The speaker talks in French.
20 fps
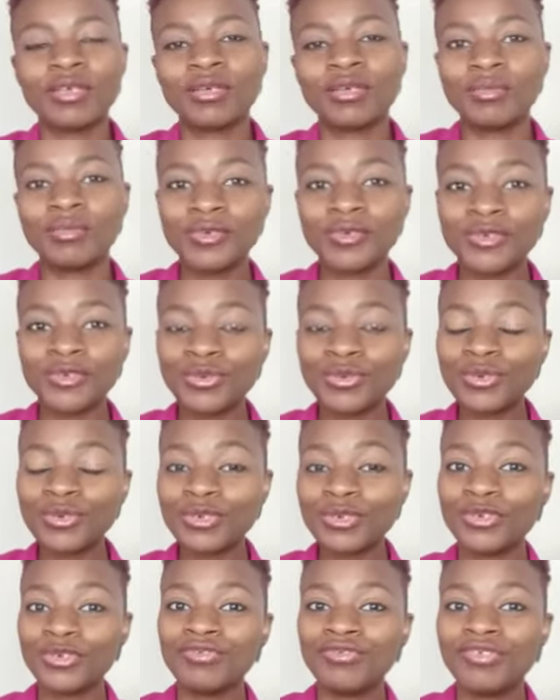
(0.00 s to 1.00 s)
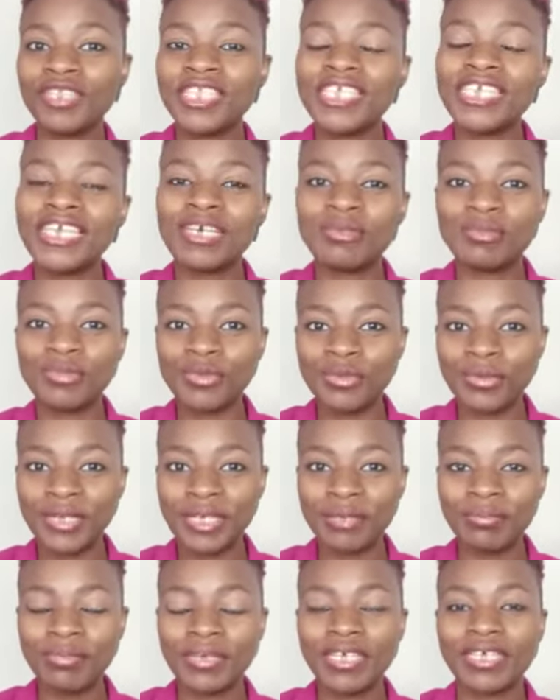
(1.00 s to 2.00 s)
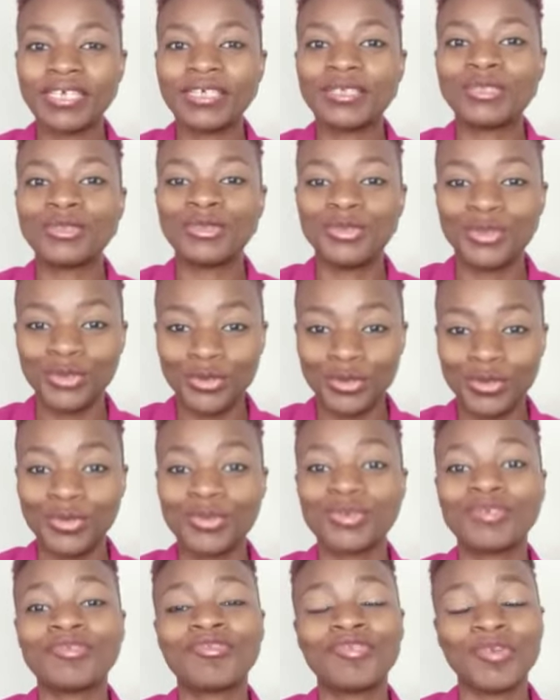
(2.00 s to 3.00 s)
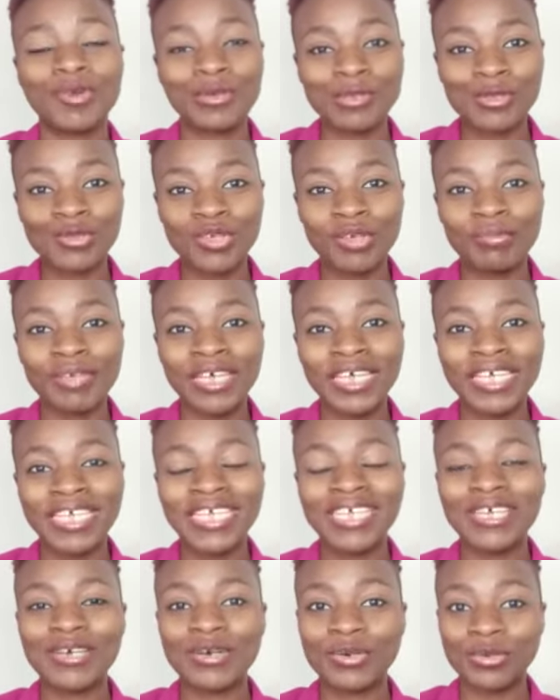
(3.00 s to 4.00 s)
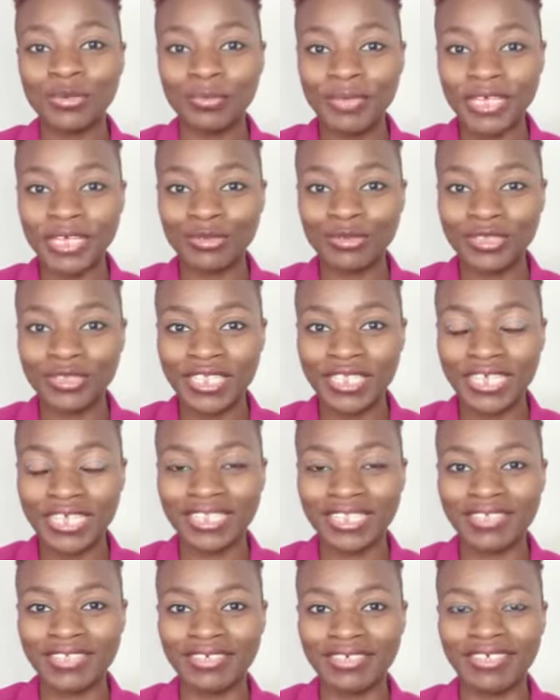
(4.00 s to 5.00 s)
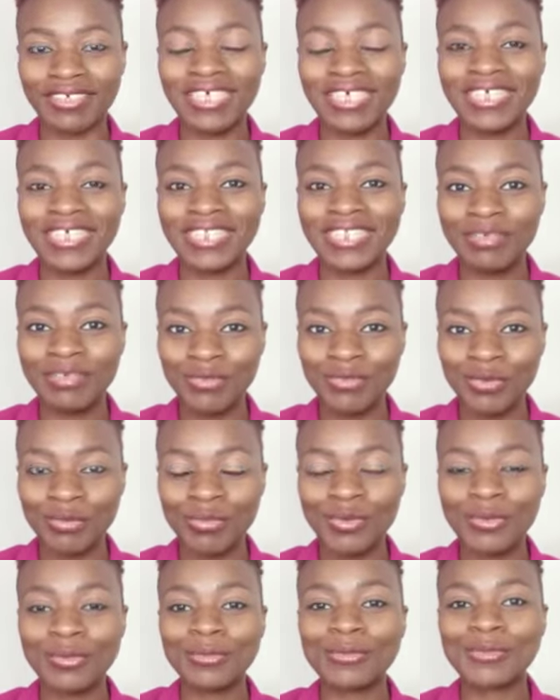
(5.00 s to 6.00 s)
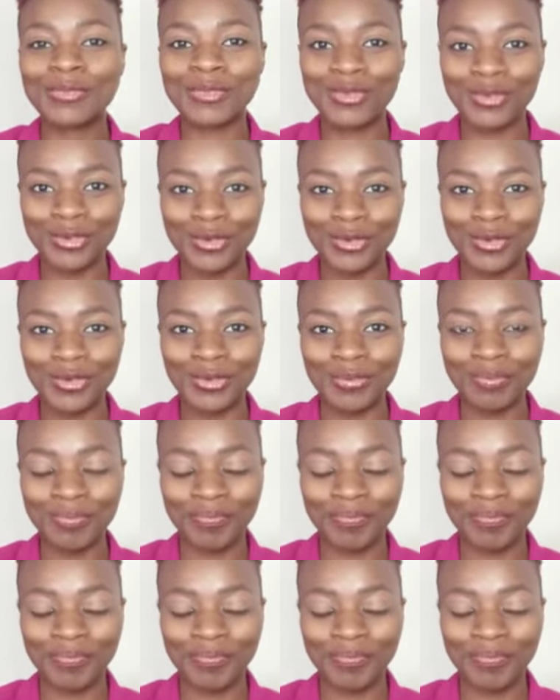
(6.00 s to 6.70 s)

Bonjour, je vous lis un poème de François-Marie Robert Dutertre, Les moments heureux.